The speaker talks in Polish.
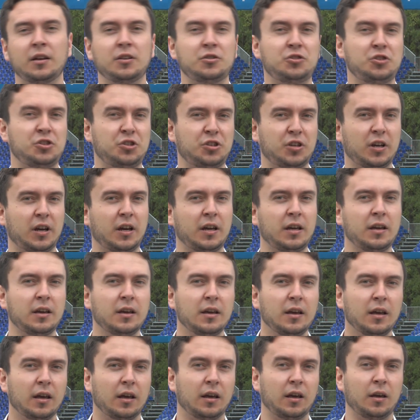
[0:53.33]
Dzisiaj
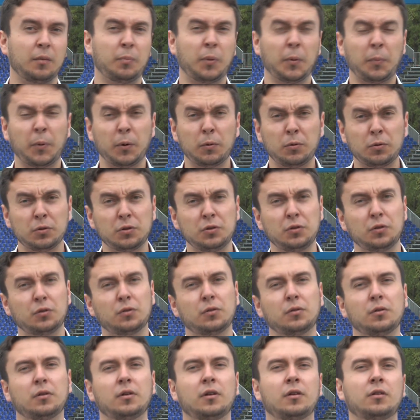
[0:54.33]
po
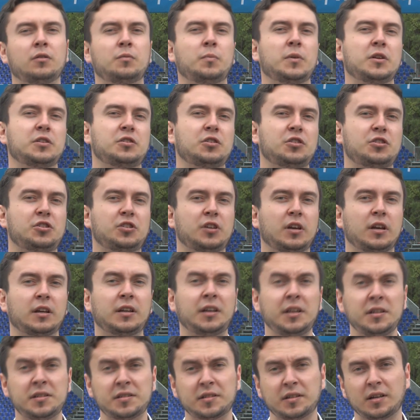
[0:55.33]
południu odbędzie się
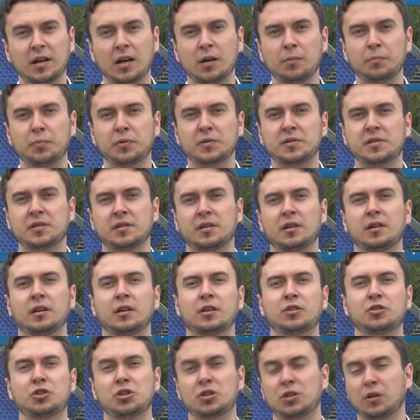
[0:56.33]
Kids Camp
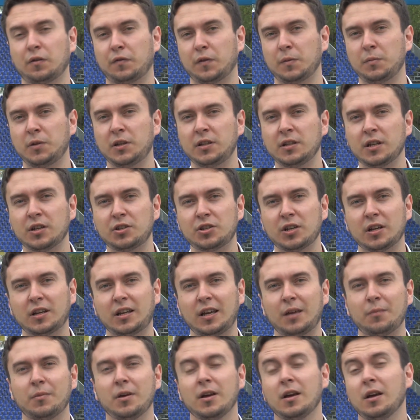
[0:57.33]
z Krzysztofem
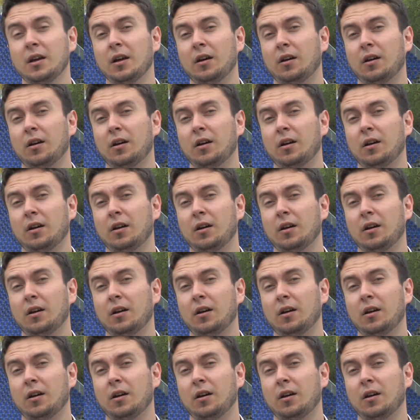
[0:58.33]
Ignaczakiem,